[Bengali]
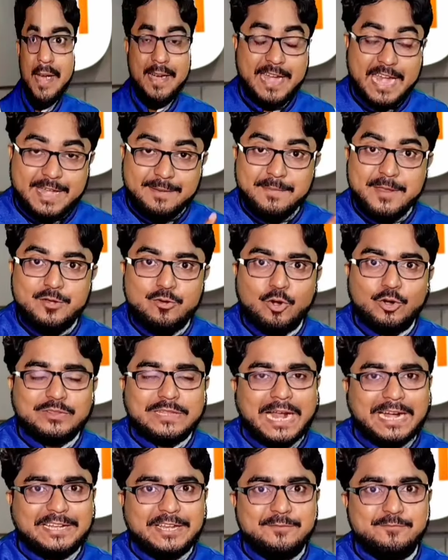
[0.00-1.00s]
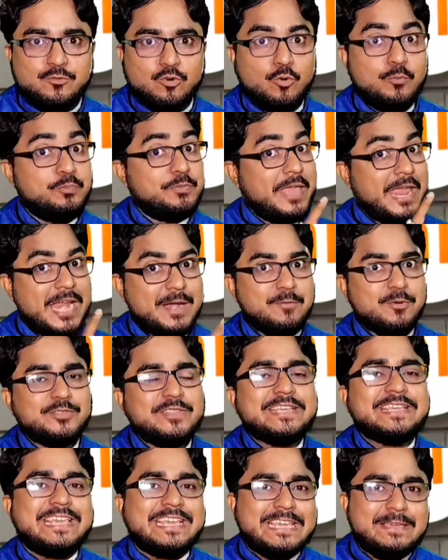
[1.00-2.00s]
রেডমি নোট থার্টিন প্রো এর
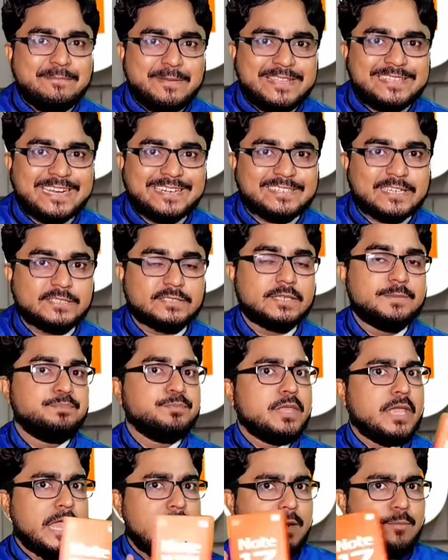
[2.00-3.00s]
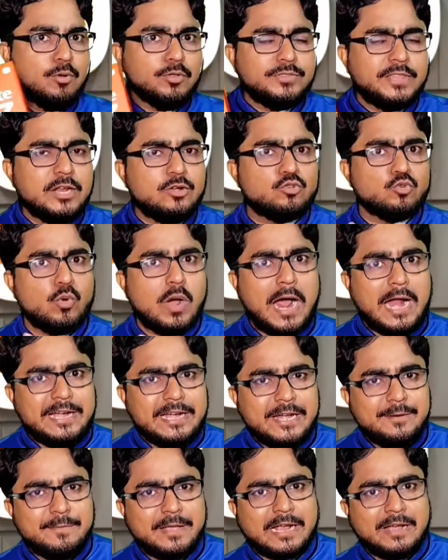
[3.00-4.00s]
মধ্যে কী কী ফিচার্স আছে এর মধ্যে টু
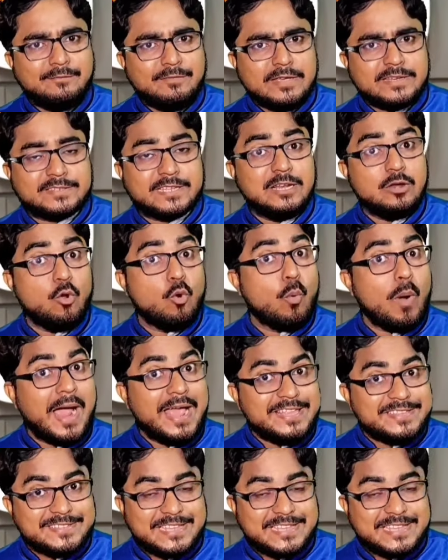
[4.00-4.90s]
হান্ড্রেড মেগাপিক্সেল ওয়াইস